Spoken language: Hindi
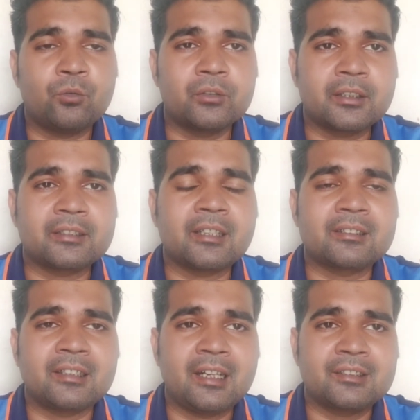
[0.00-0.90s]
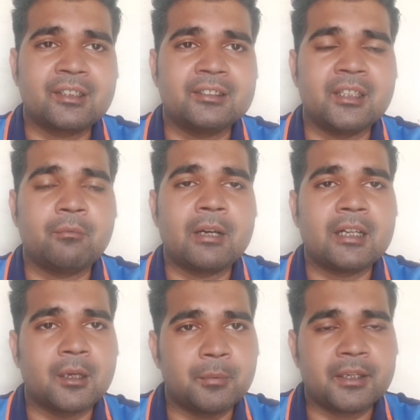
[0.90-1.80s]
उनके साथ क्लैश के वाले
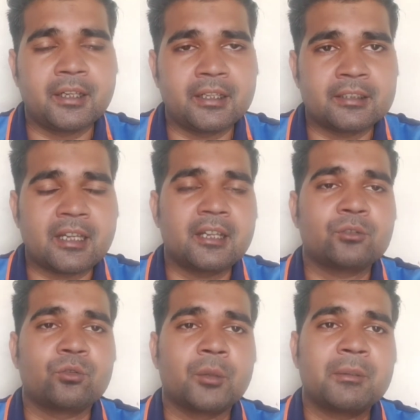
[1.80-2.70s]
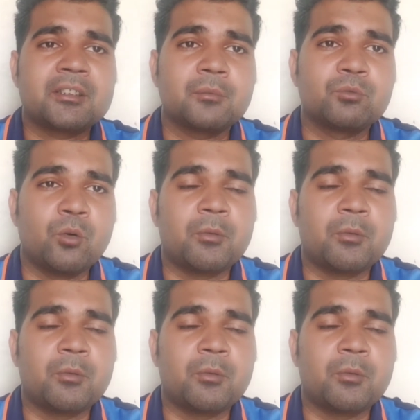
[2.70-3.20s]
कभी नहीं करना चाहेंगे तो उनके पास सिर्फ दो